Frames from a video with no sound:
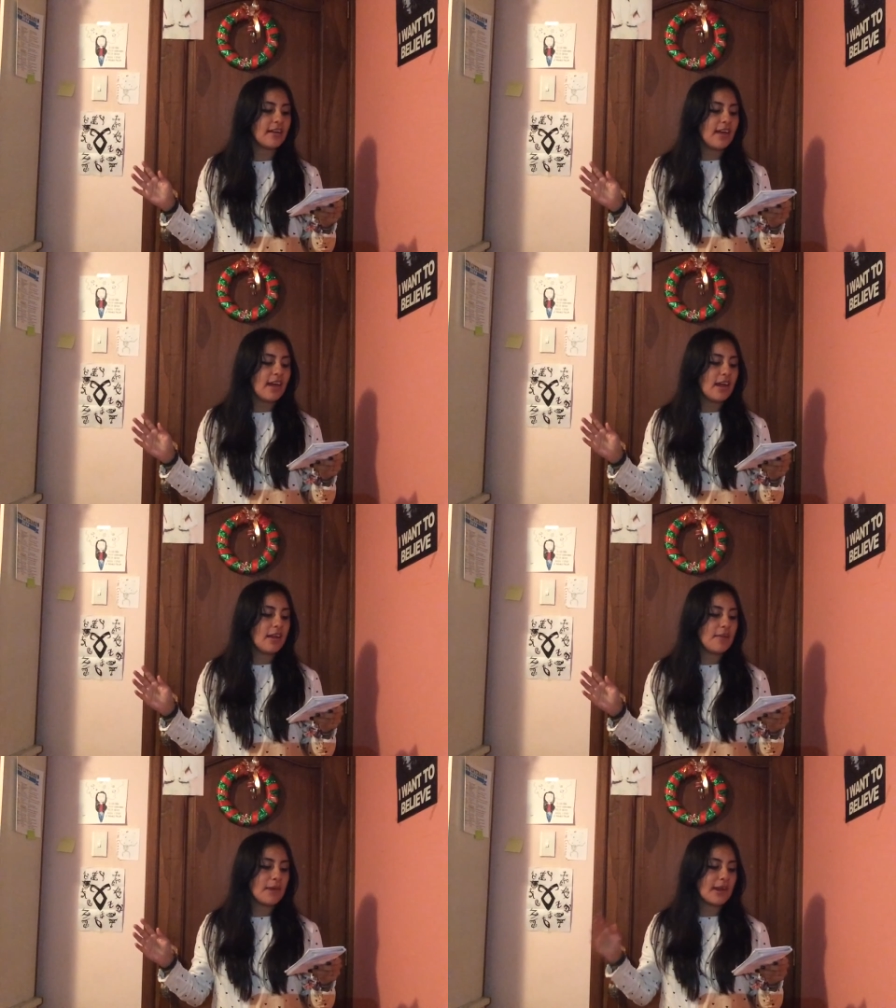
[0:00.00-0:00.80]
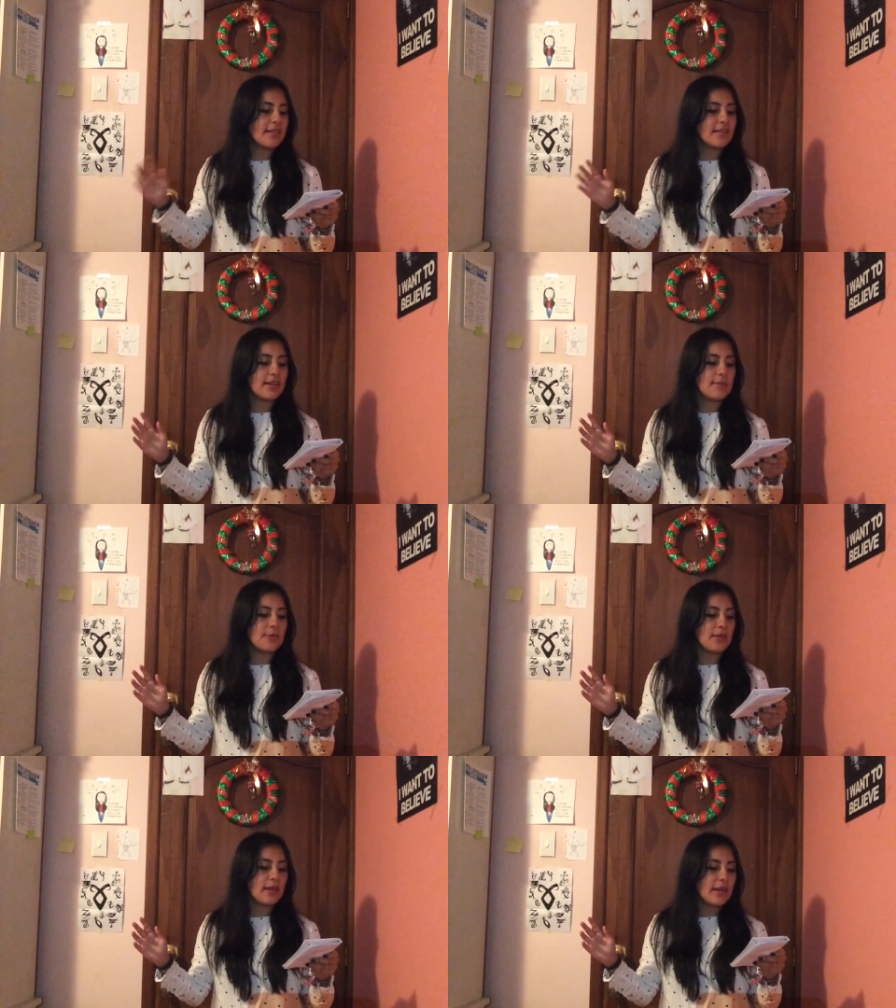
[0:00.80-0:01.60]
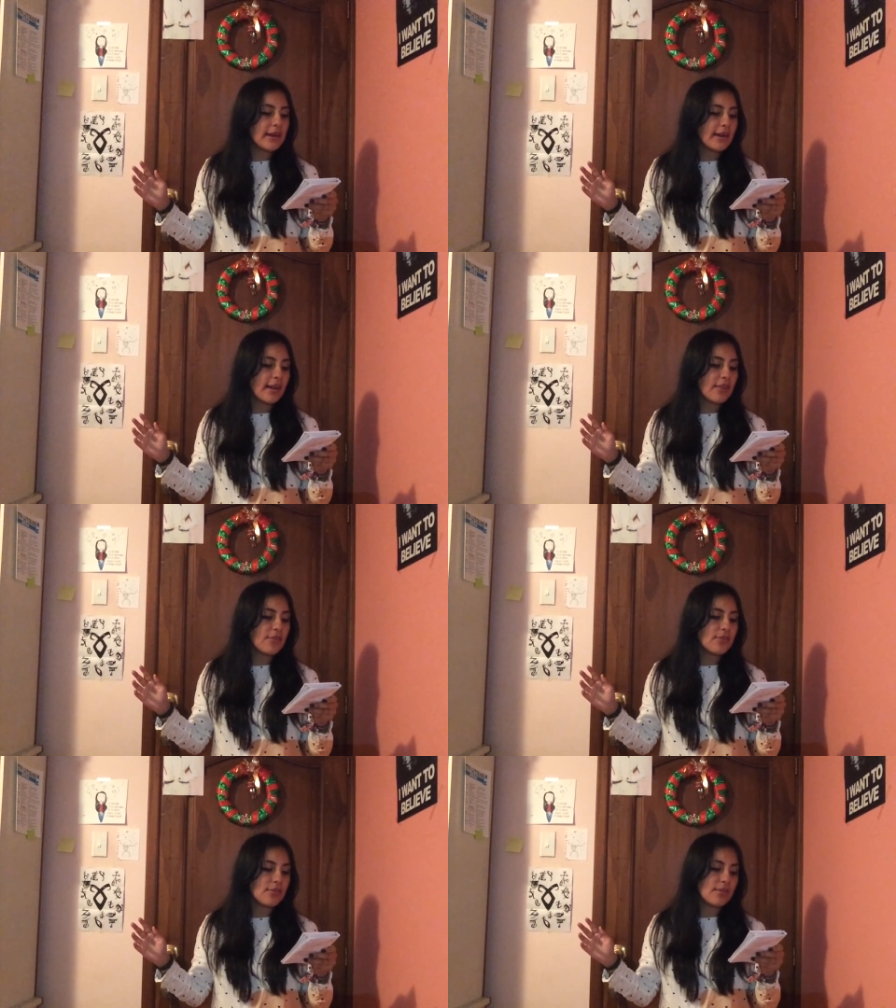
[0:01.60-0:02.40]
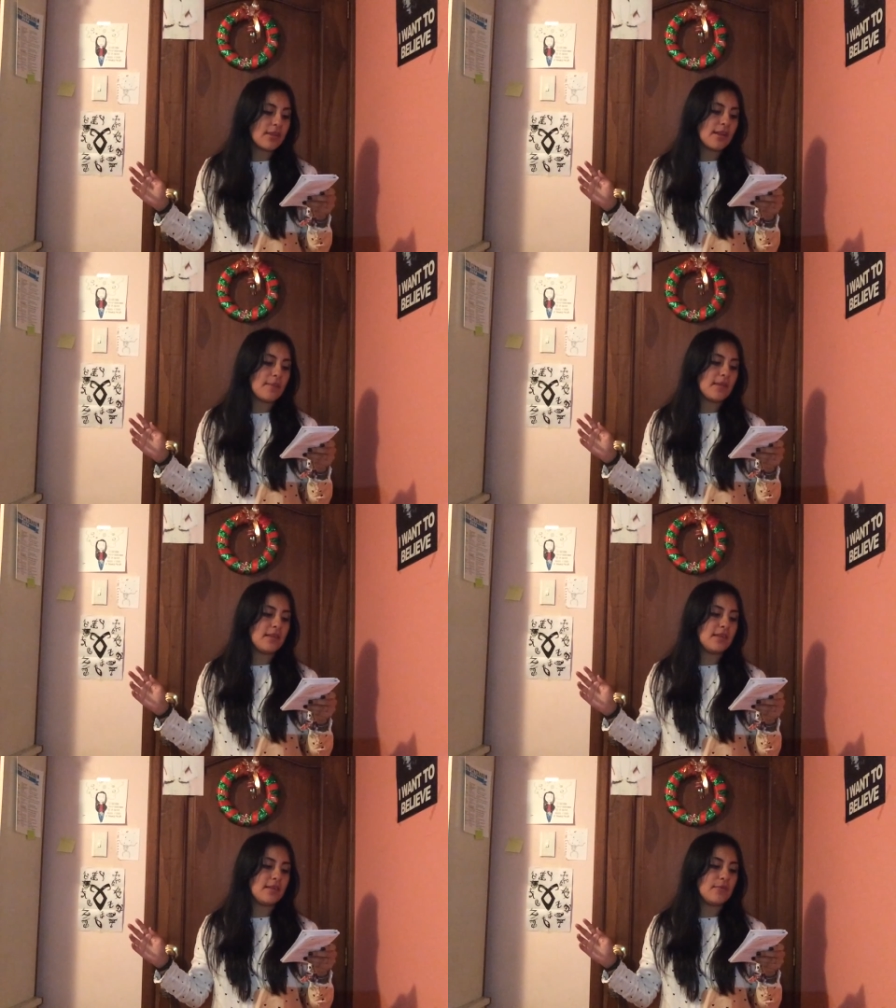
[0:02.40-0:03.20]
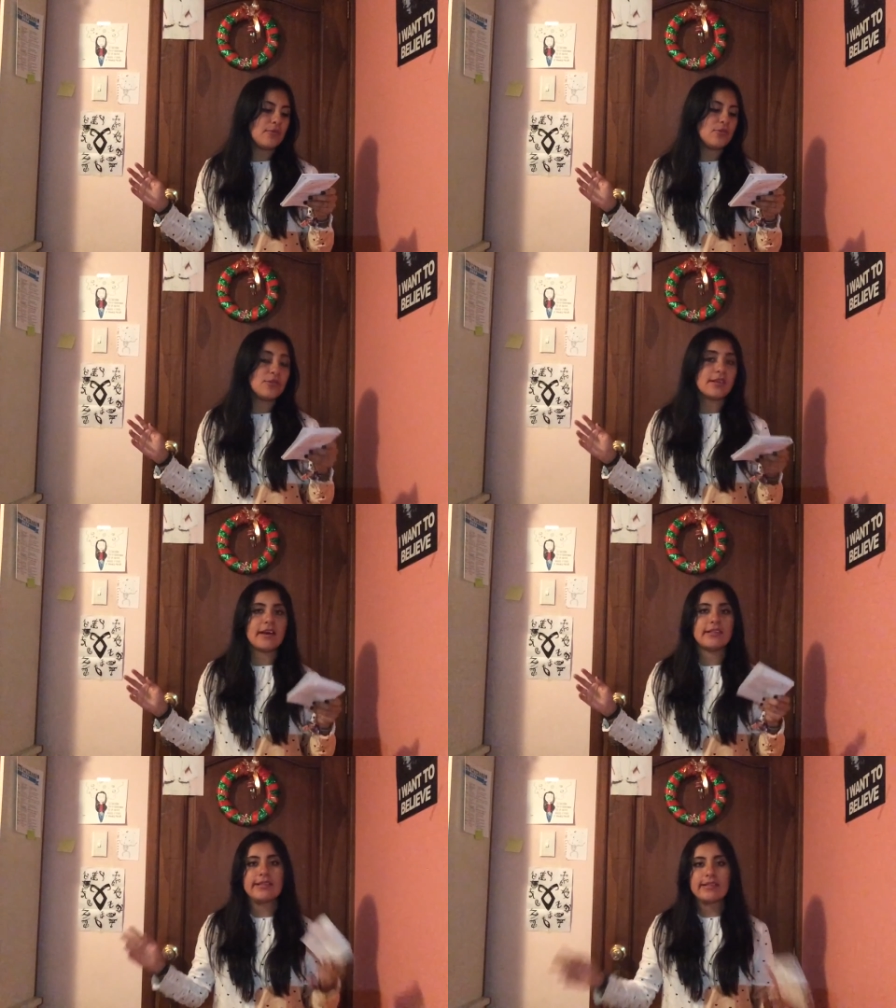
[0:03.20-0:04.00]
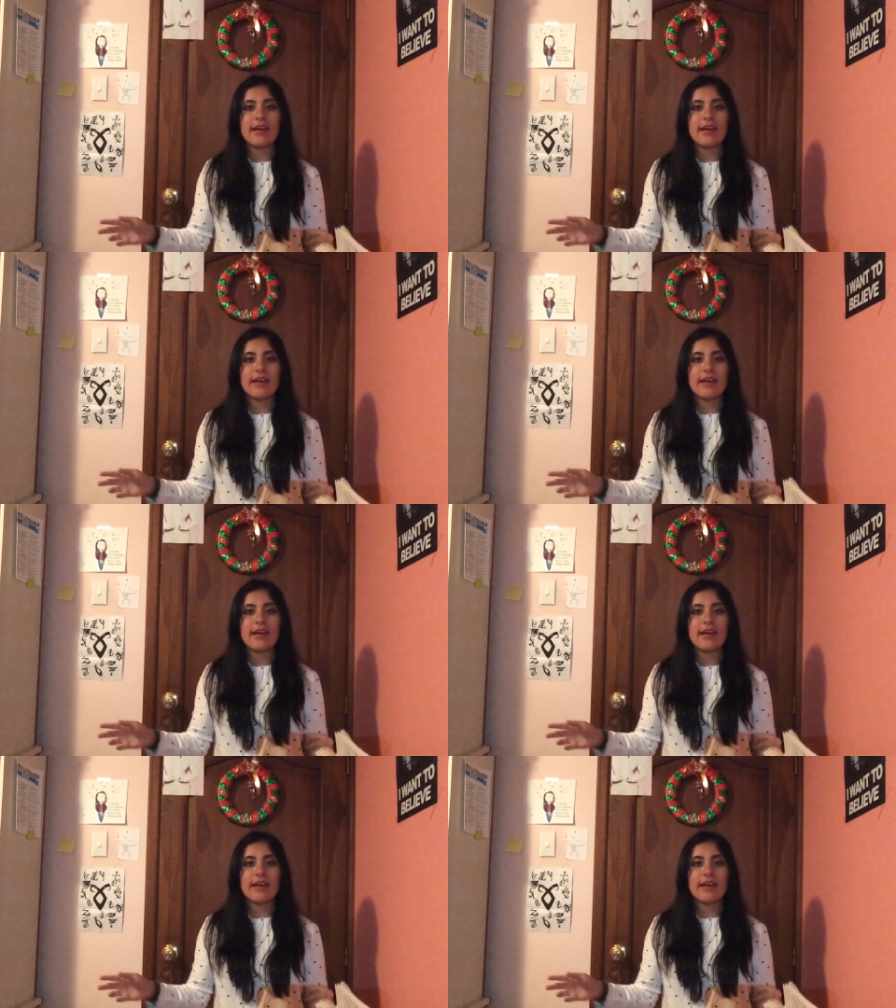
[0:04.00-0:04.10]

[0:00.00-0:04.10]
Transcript: el gratis el libro de Relatos del aprendiz de Bruno Sáenz.